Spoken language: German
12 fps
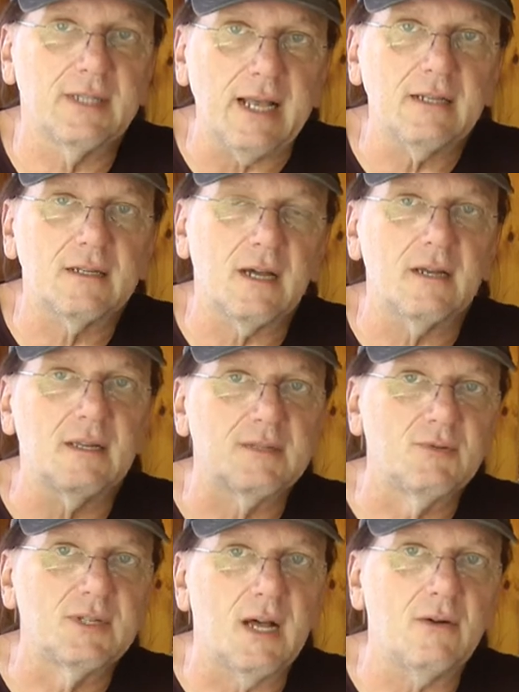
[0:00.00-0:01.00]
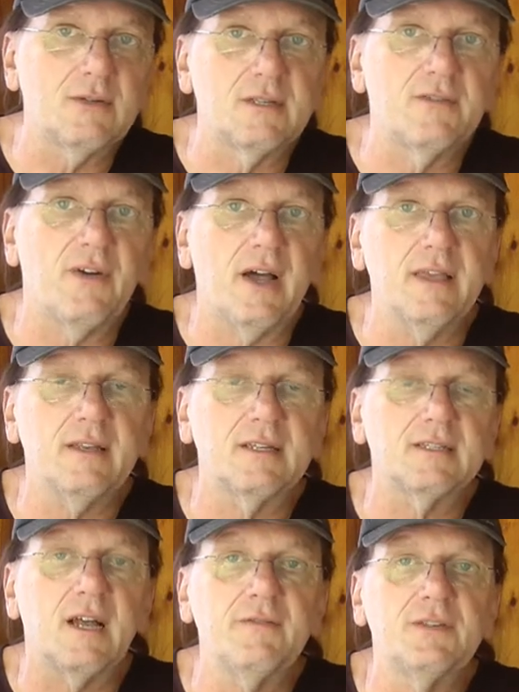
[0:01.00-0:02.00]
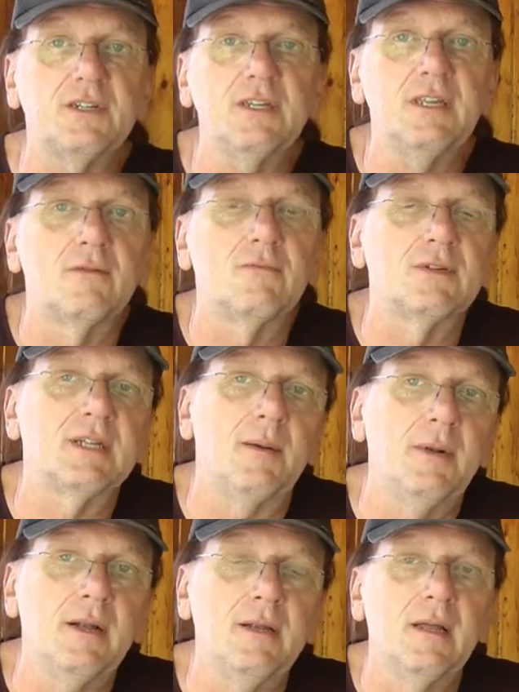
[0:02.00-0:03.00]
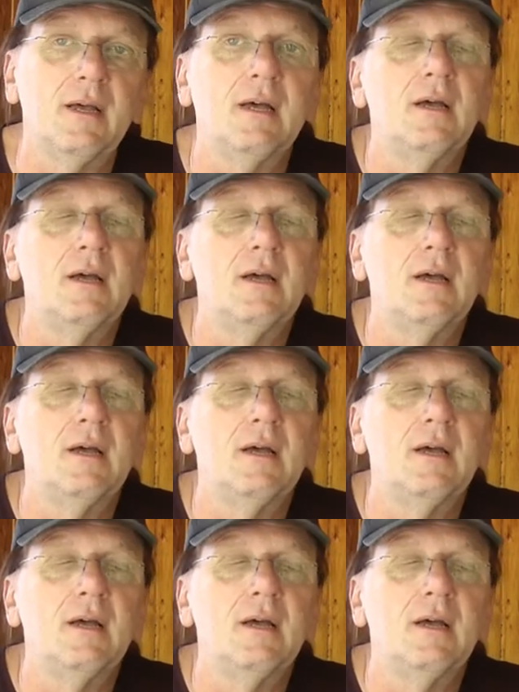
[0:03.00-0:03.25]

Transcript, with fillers: Denkt dran, das muss raus ins Freie, das darf sich nicht irgendwo sammeln.